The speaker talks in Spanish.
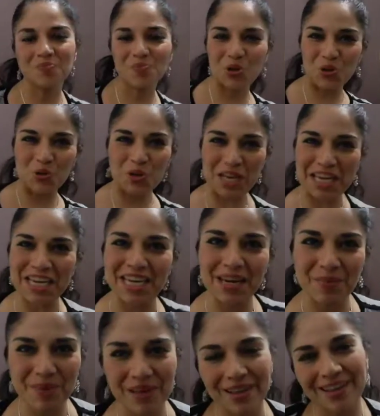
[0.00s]
Bueno, ya
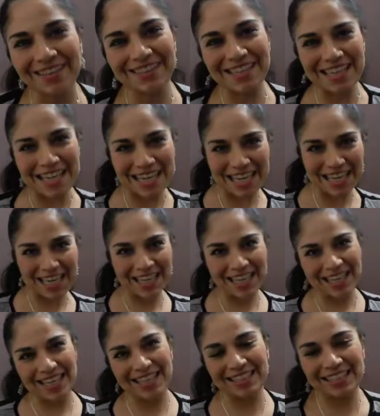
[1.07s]
llegué a mi casa, ya llegué
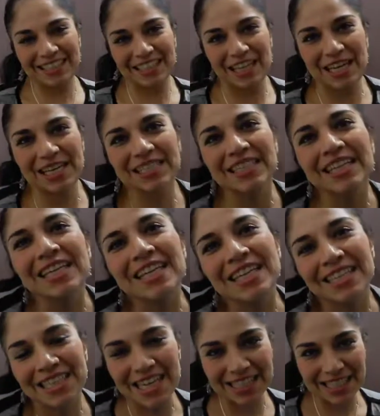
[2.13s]
de cenar,
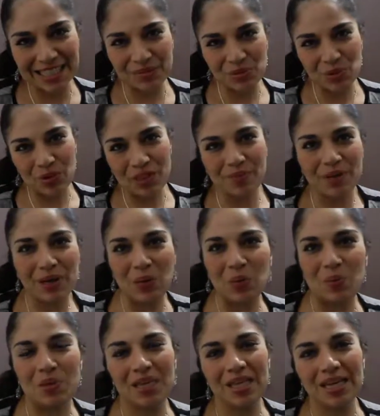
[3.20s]
ya esta es mi última
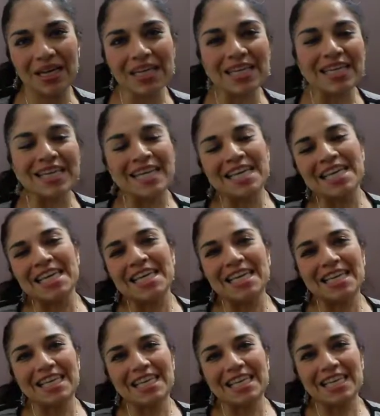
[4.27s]
comida
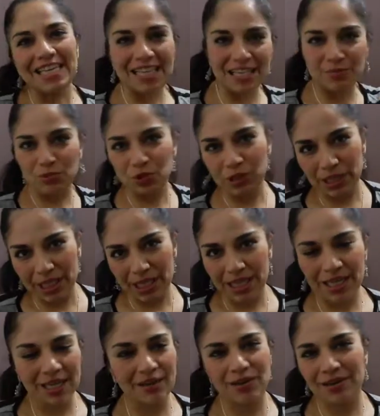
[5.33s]
y les
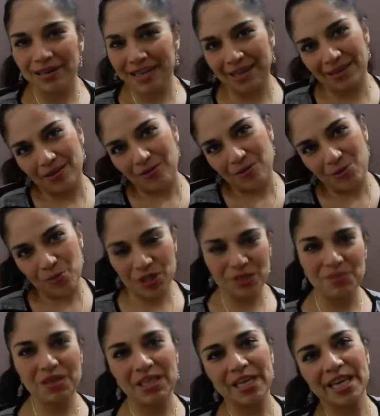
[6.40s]
mostré cómo
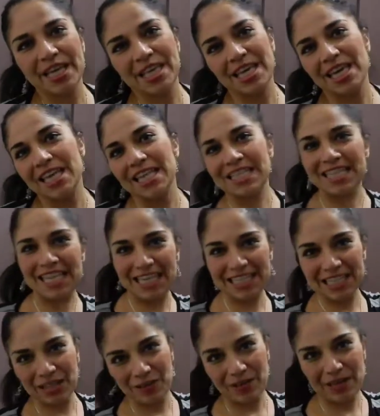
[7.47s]
es mi día a día desde
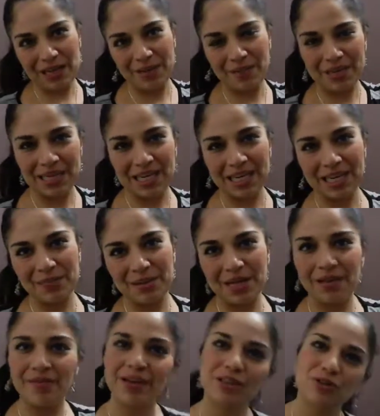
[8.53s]
las 5 de la mañana que
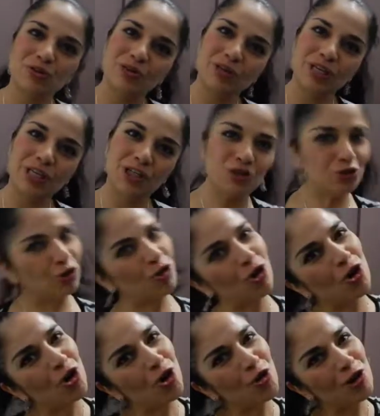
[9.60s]
me levanto y
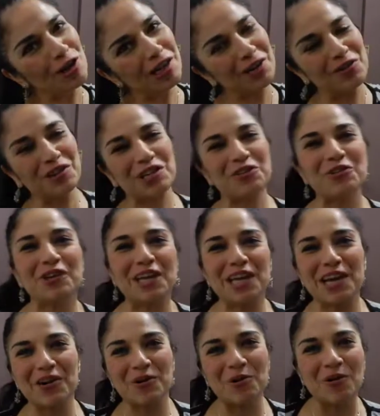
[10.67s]
todo el recorrido
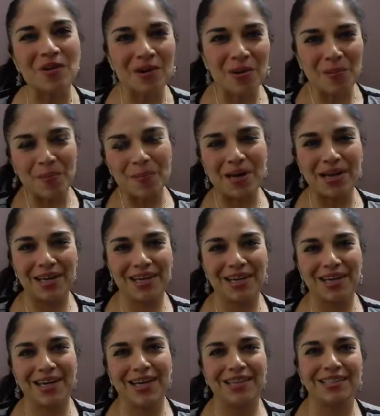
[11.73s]
que hago para
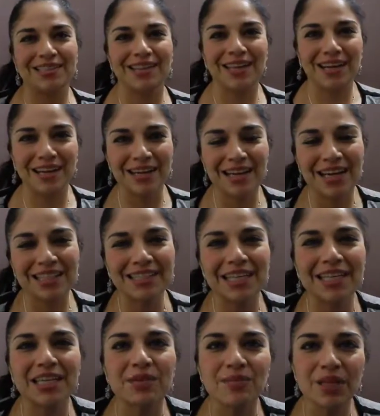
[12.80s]
llegar hasta, hasta
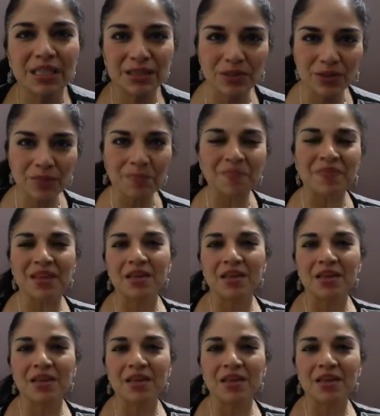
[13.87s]
el gimnasio.